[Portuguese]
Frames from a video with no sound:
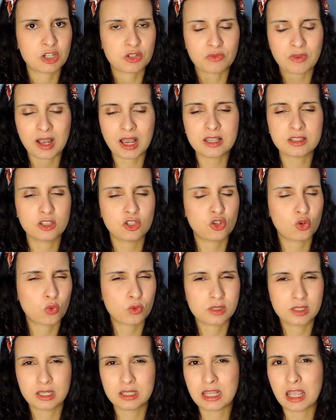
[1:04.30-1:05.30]
mais fáceis de
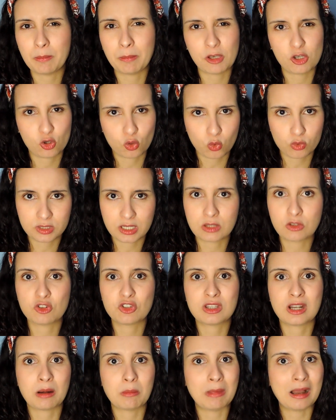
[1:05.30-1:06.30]
conseguir de repente contratos
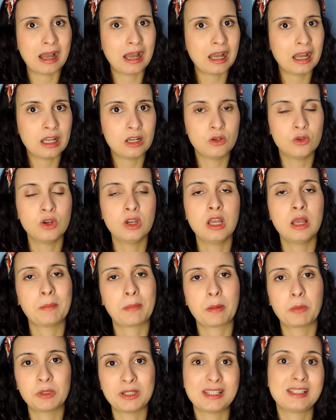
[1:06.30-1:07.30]
de trabalho
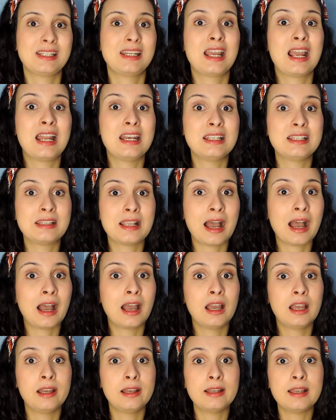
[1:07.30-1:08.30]
para poder se
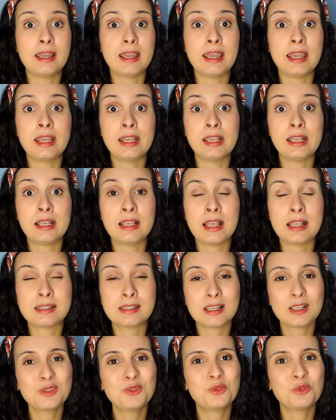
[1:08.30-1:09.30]
legalizar, é, é
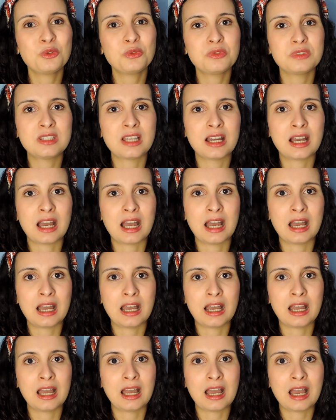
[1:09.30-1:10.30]
sem dúvida
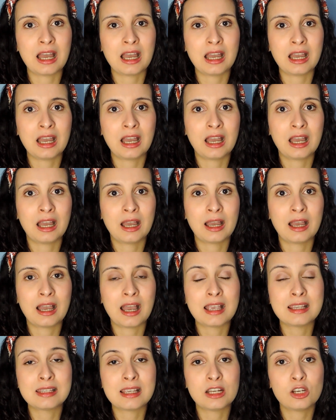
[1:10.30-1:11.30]
a,
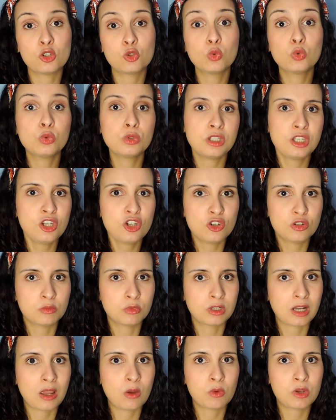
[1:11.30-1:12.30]
a, as áreas do
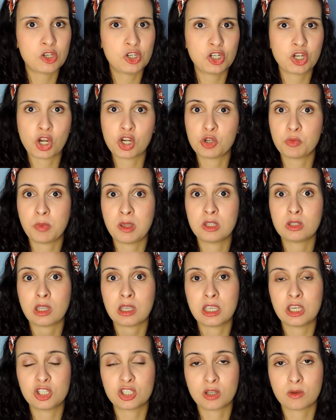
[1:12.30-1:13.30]
turismo, né, o que diz respeito
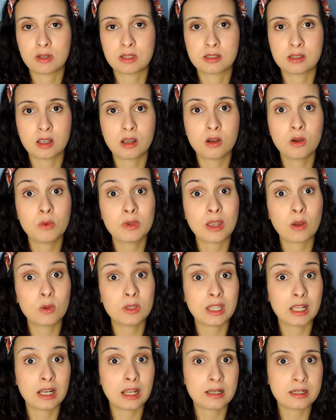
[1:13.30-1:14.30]
à restauração e à
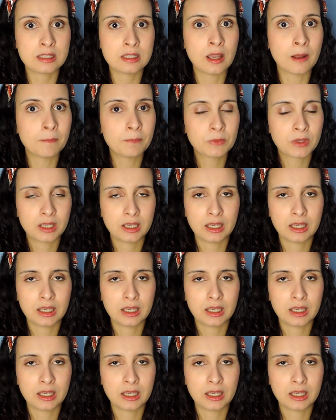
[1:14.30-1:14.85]
hotelaria.